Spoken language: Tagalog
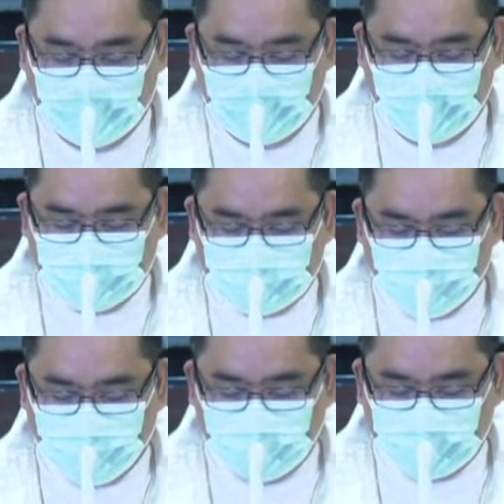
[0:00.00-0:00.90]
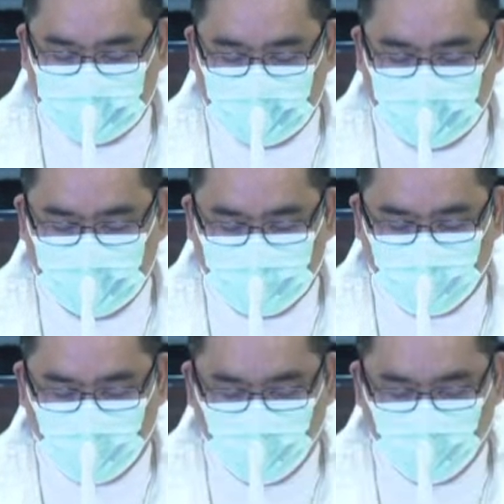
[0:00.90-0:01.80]
at
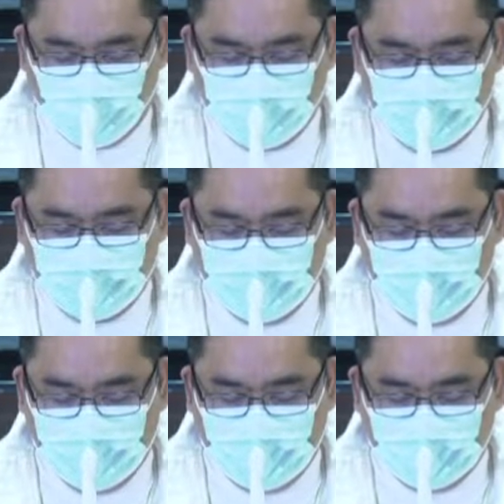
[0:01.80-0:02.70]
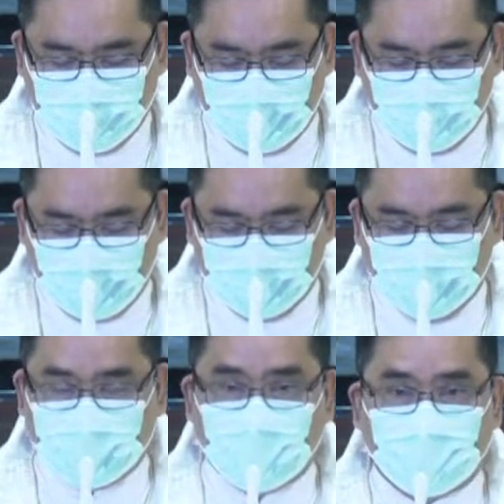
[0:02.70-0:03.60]
matatanggap ko ang mga
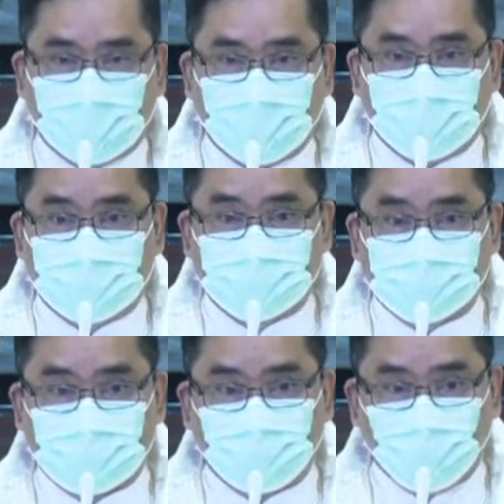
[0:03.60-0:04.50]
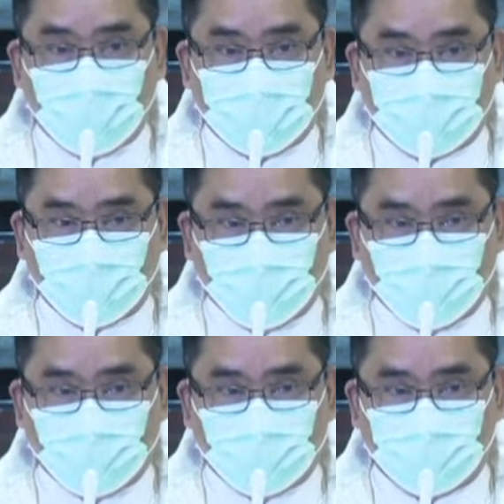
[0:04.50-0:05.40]
pangyayari sa buhay ko.